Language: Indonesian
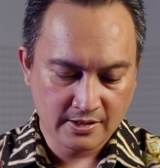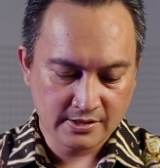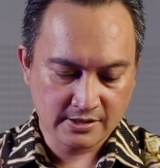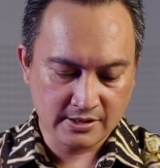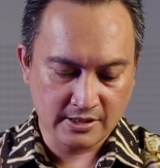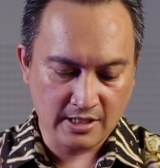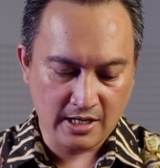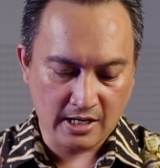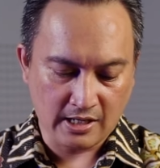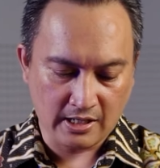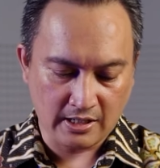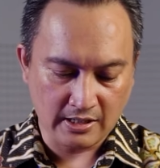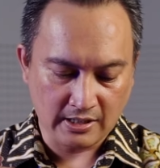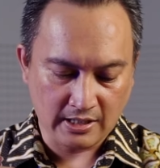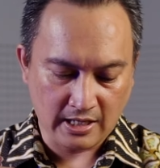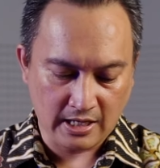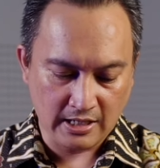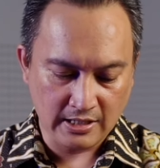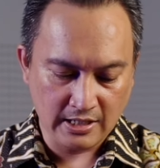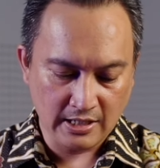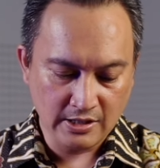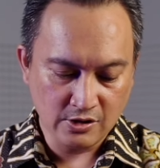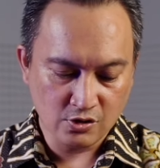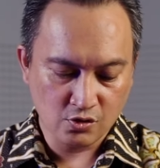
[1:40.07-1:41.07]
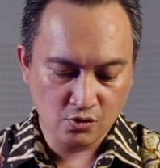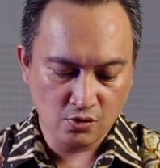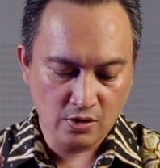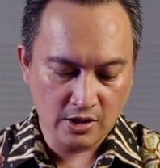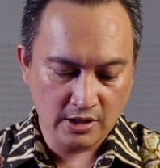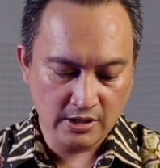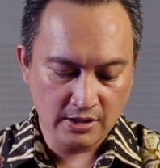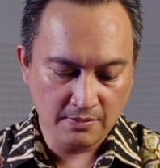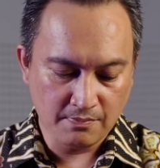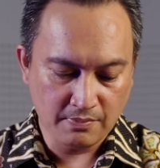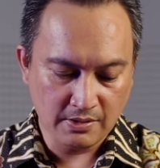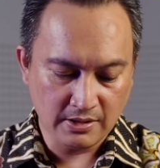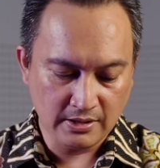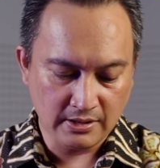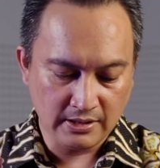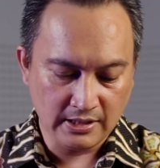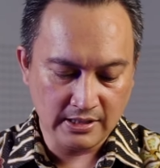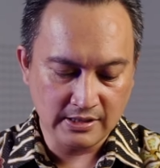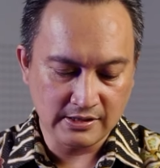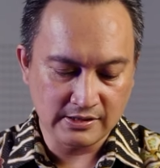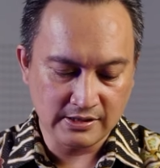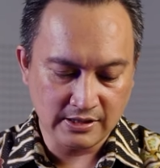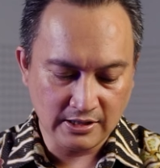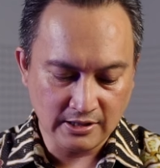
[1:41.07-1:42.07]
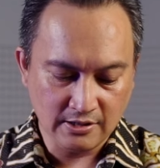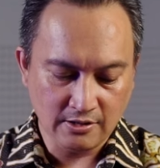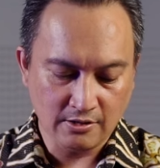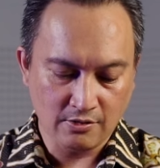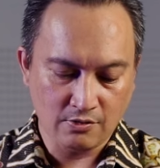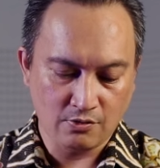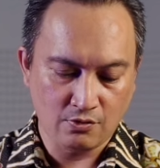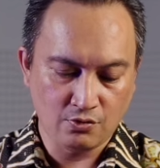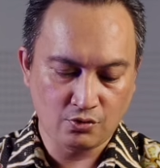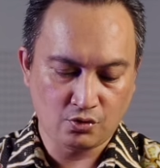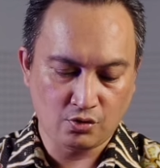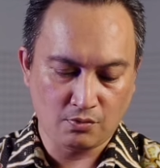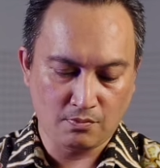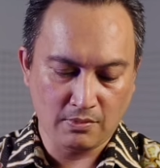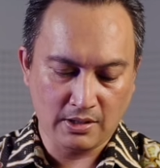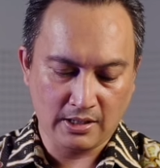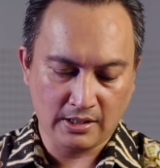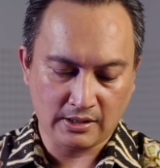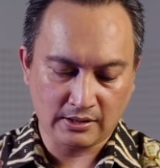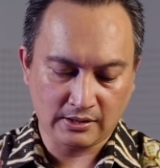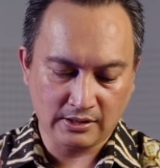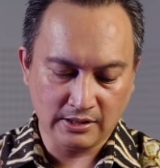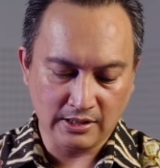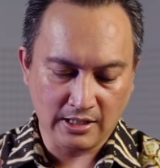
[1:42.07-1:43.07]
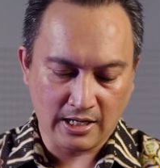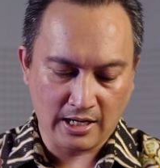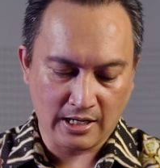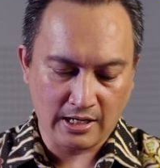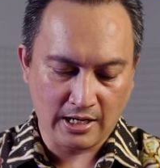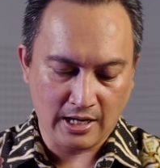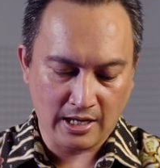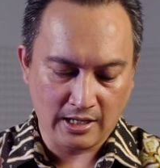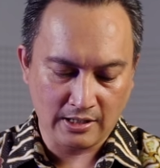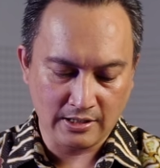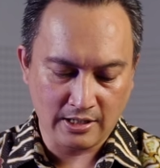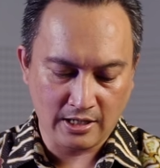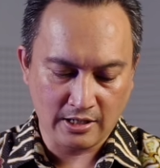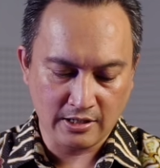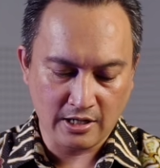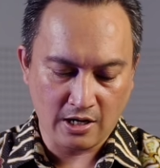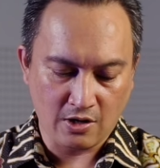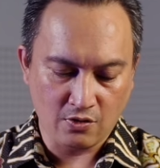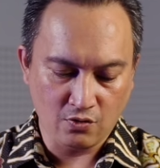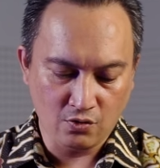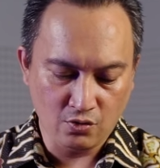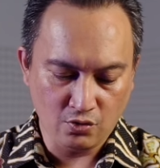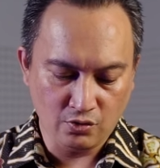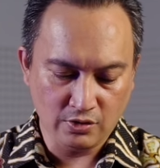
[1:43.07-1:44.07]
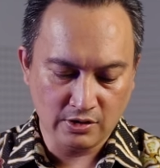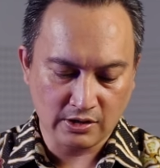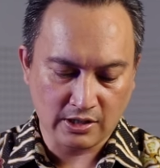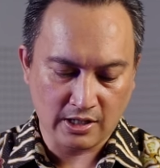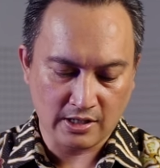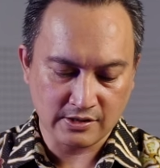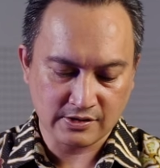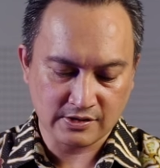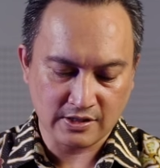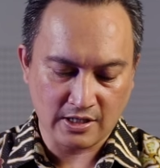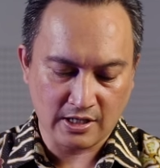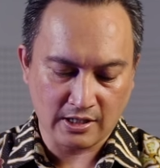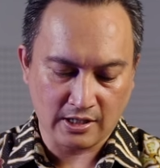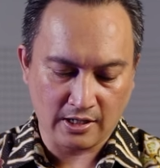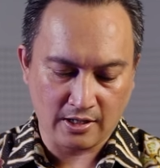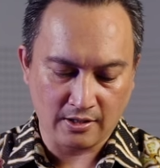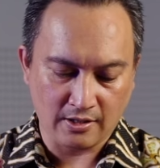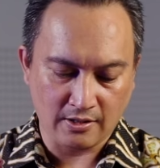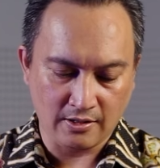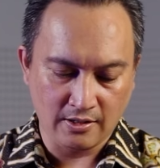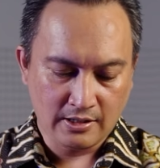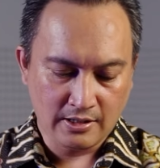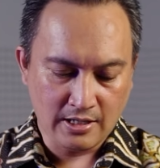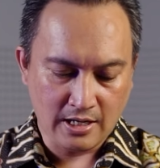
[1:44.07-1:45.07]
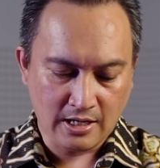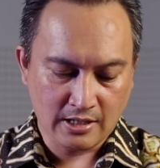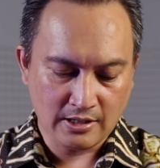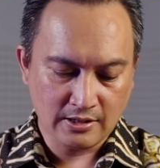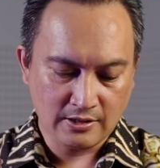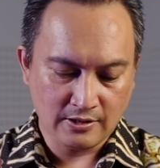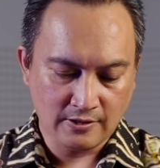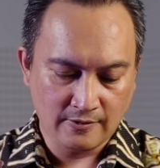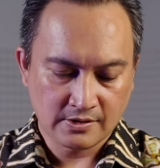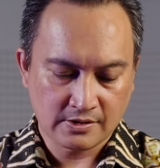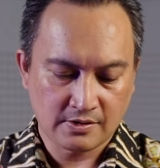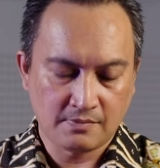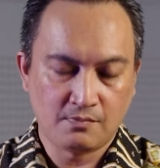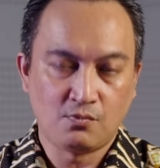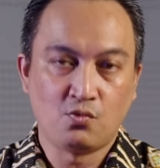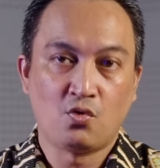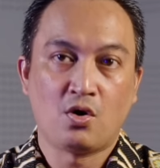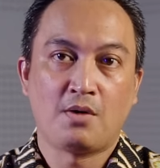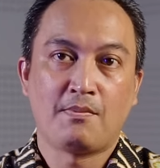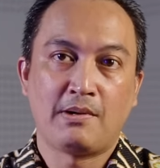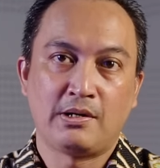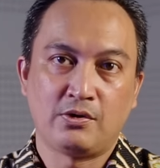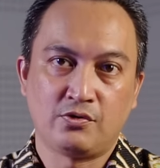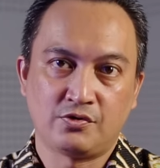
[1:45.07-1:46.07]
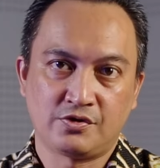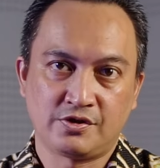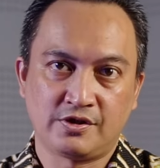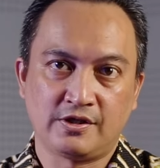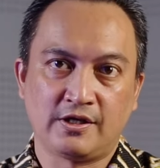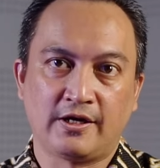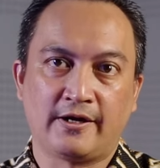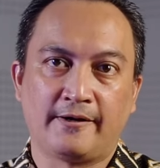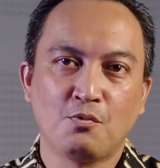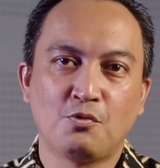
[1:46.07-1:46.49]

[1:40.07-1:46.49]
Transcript: Sedangkan kalian sudah diberi izin untuk mengerti hal-hal yang dahulu dirahasiakan dari semua manusia.